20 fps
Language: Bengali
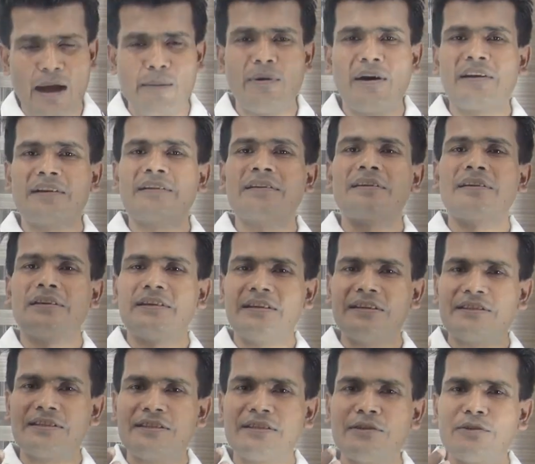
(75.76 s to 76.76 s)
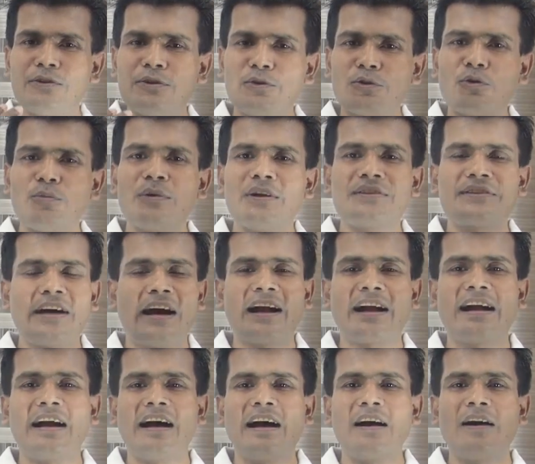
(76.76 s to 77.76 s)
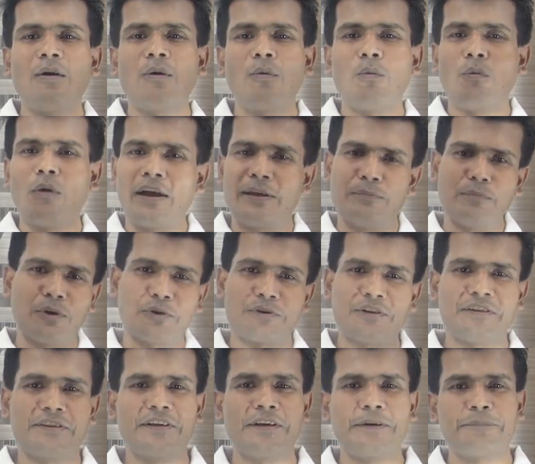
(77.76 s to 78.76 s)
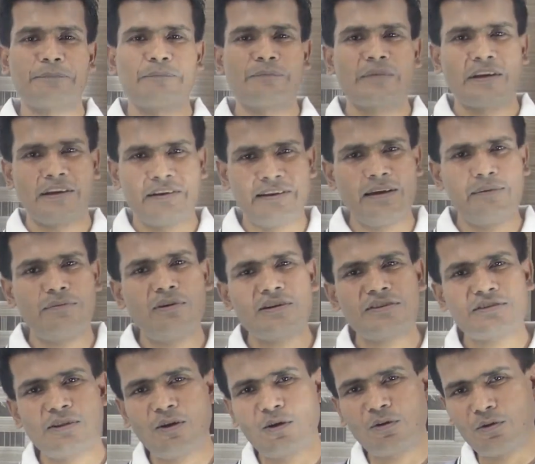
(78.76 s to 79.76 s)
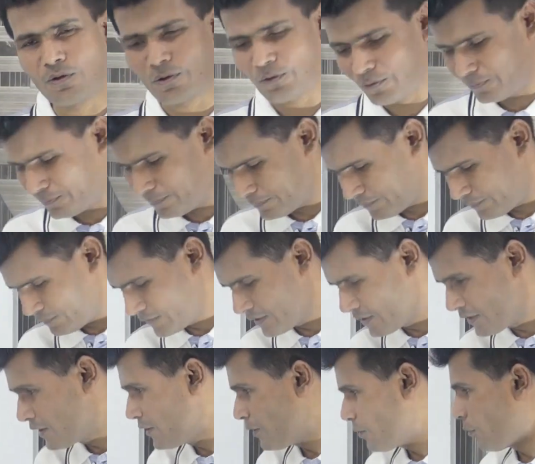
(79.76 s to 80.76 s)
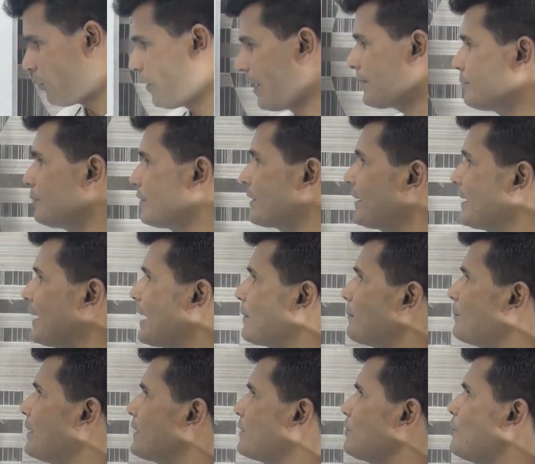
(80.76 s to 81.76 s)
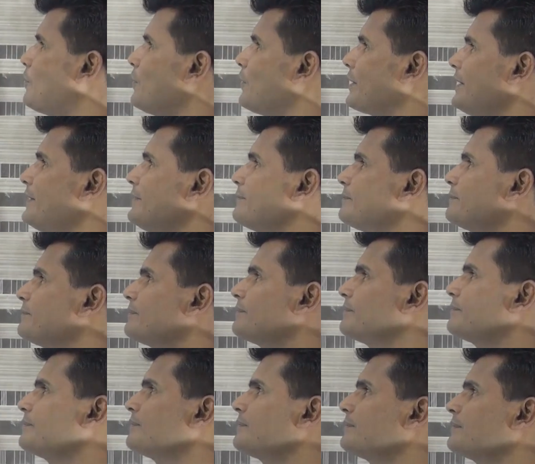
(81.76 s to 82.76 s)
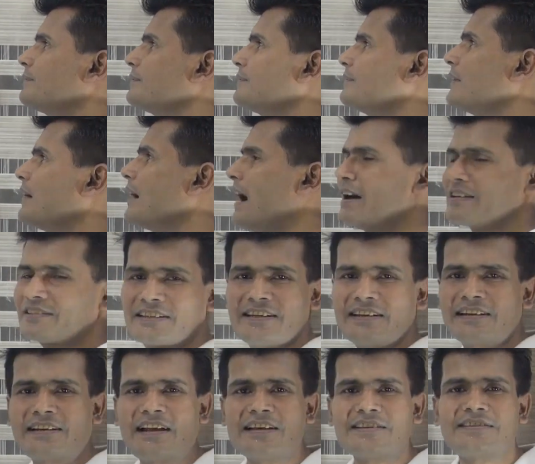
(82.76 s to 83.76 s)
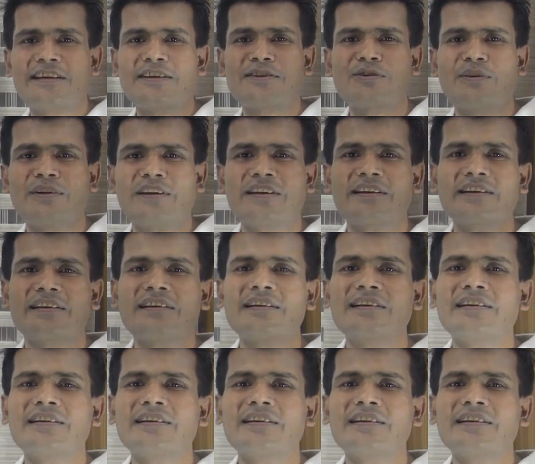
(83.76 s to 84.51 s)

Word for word: আমার স্টুডিও রুমে থাকা হোয়াইট বোর্ডটিতে ডেভিয়ার্স লক্ষ্য করুন হোয়াইট বোর্ডের একবারে উপরে আজকের ক্লাস সেশনের